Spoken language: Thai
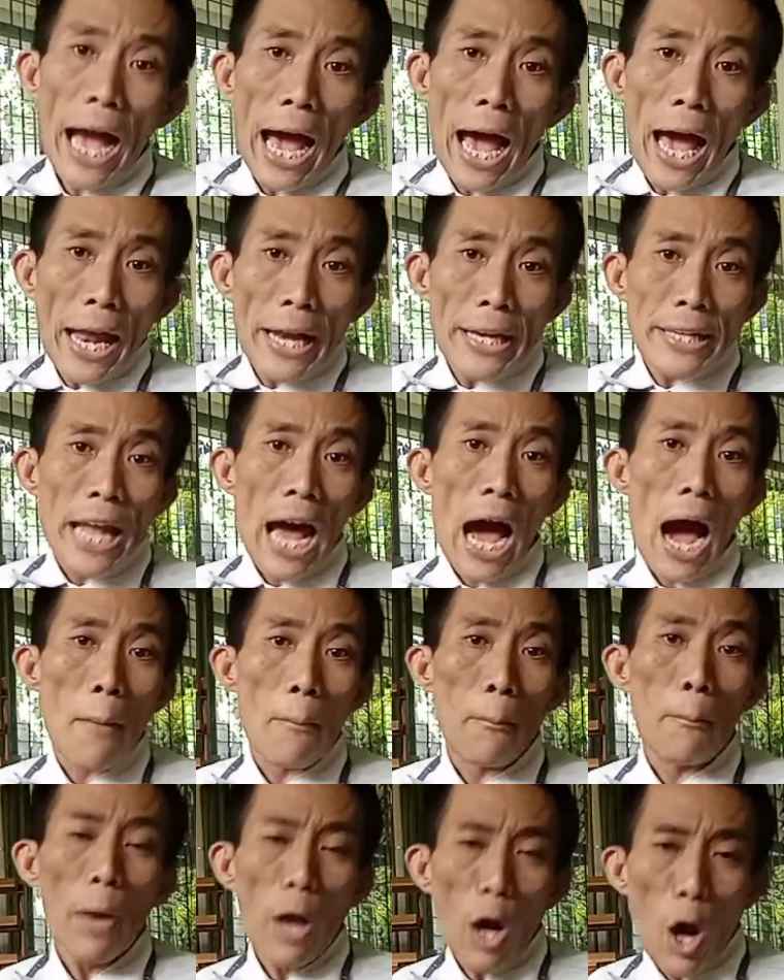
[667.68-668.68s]
การ
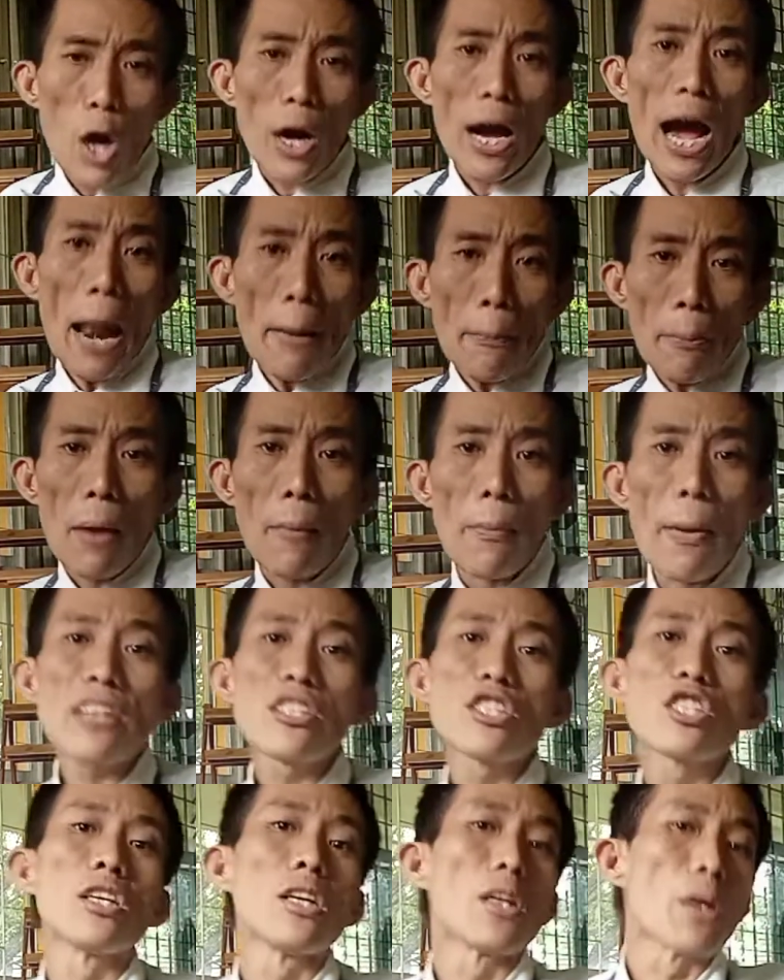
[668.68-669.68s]
ทำแล้วก็การเผยแพร่
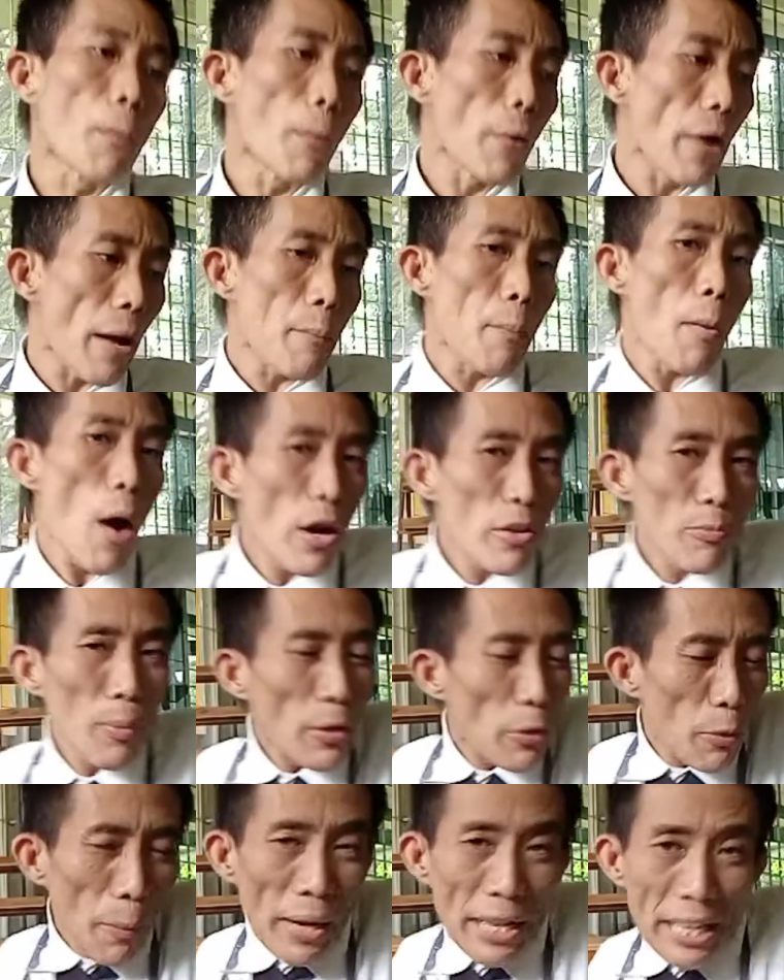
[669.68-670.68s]
สื่อแล้วก็
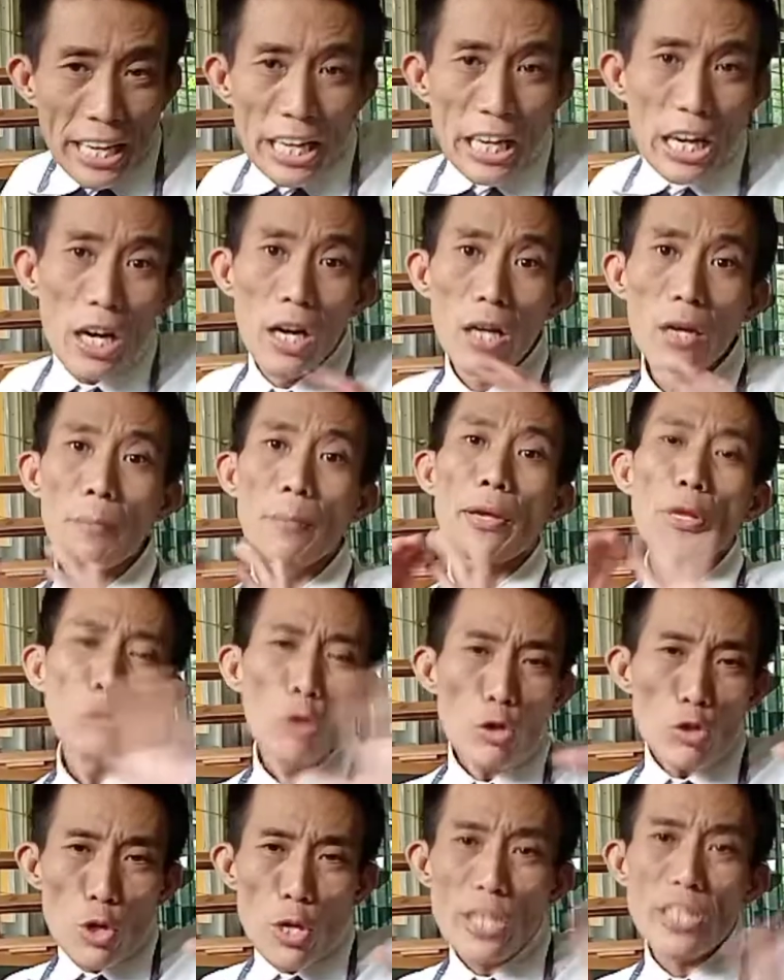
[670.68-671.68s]
ปัจจุบันนี้คือมี
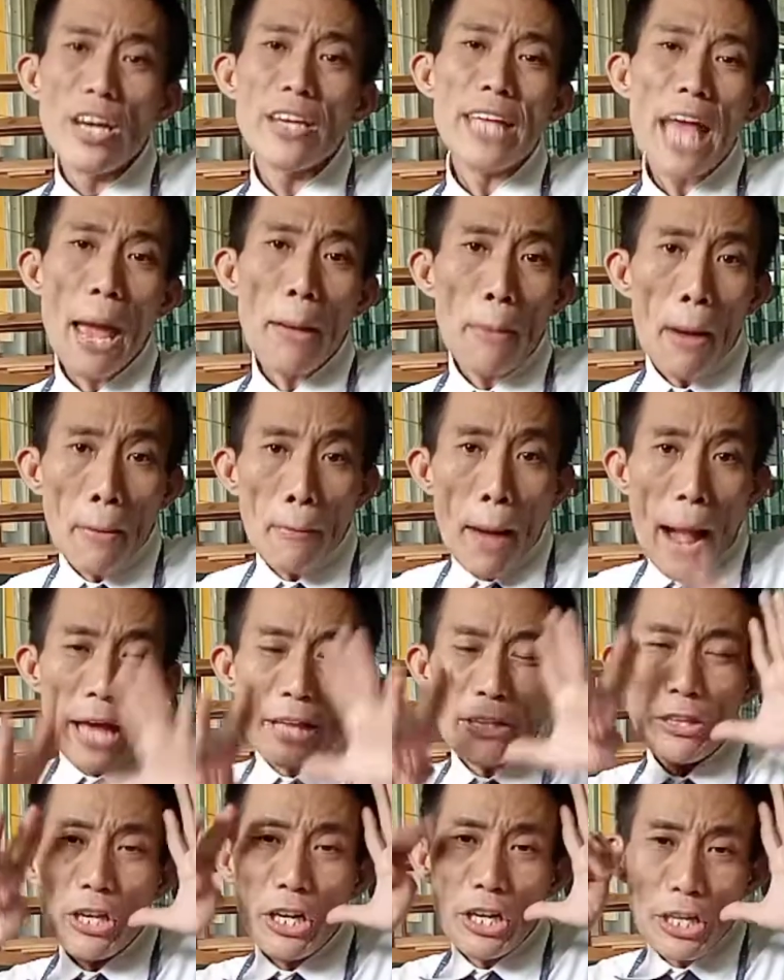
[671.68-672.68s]
ตัวช่วยเยอะแยะมากมาย
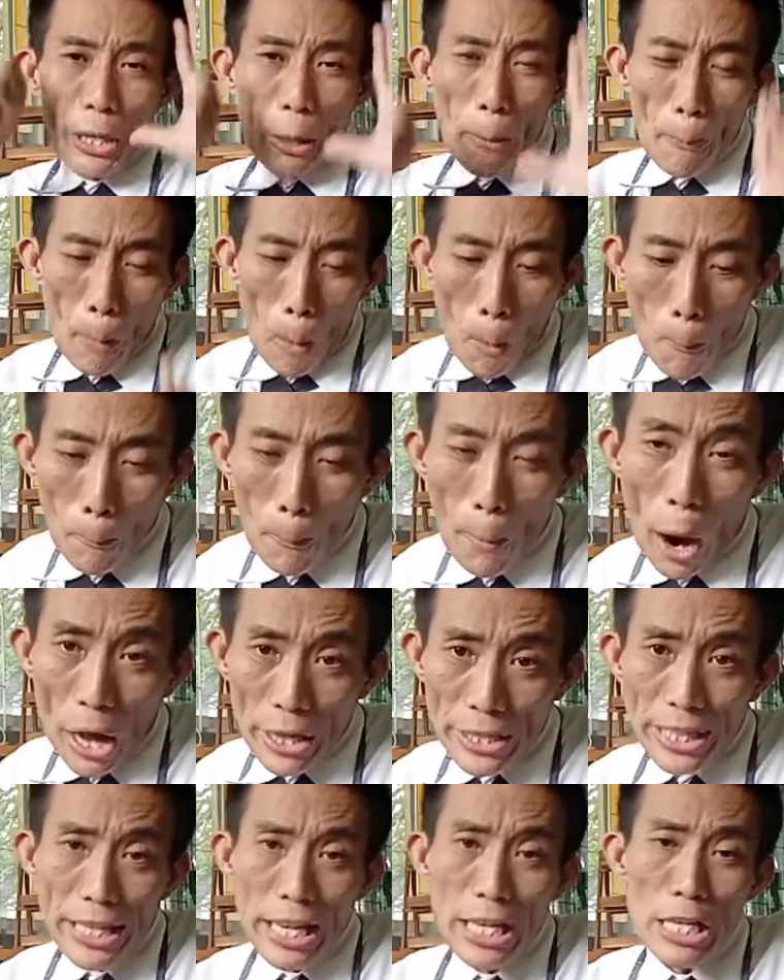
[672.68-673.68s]
ซึ่งเดี๋ยวผมก็
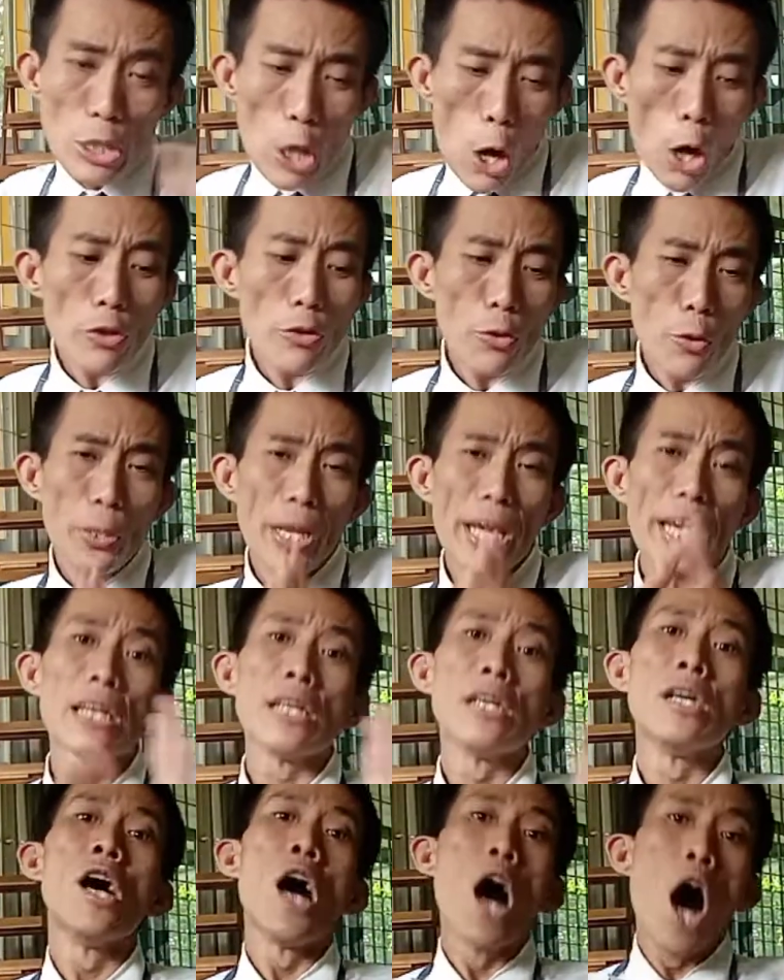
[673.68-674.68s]
จะได้สอนอยู่ใน
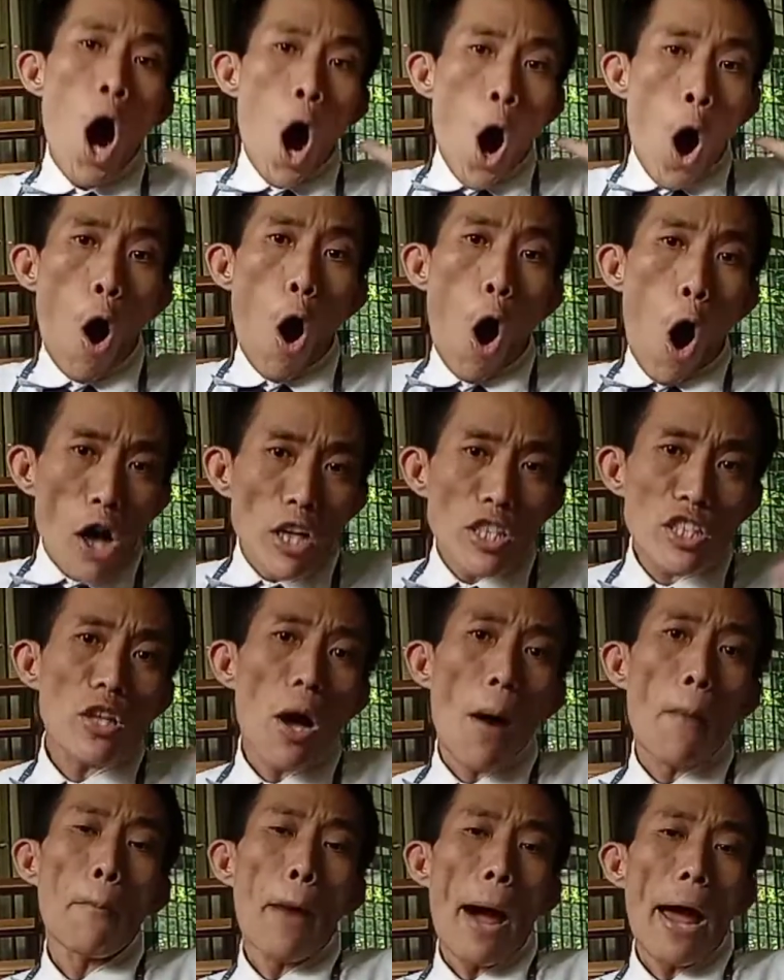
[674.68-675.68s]
คอร์ส
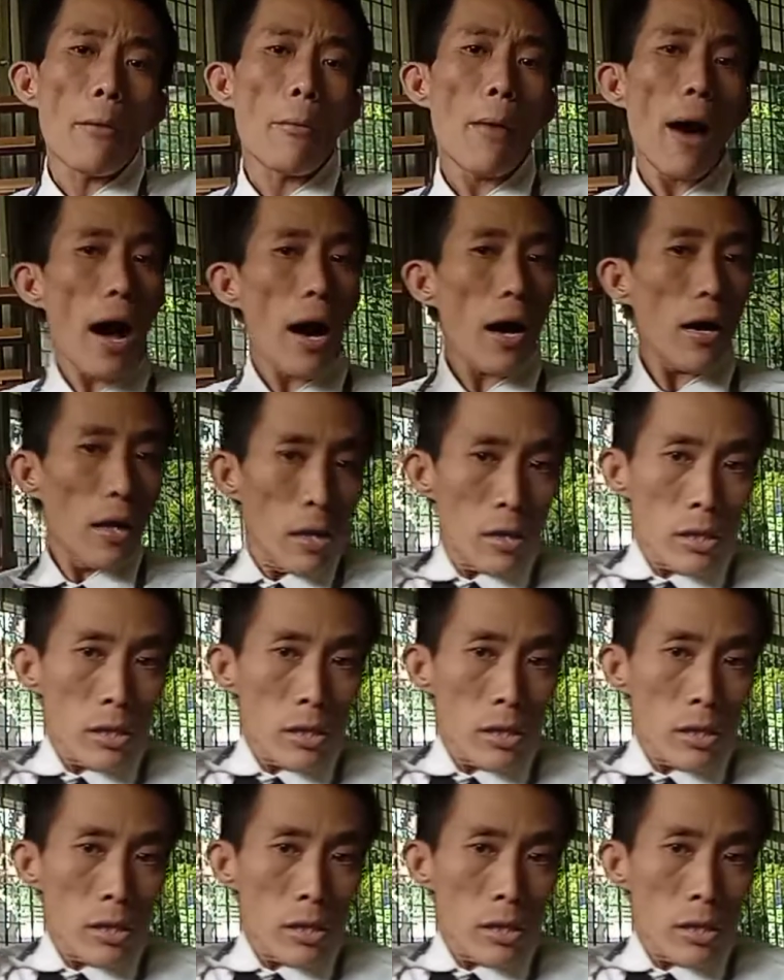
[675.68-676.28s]
ต่อไปว่า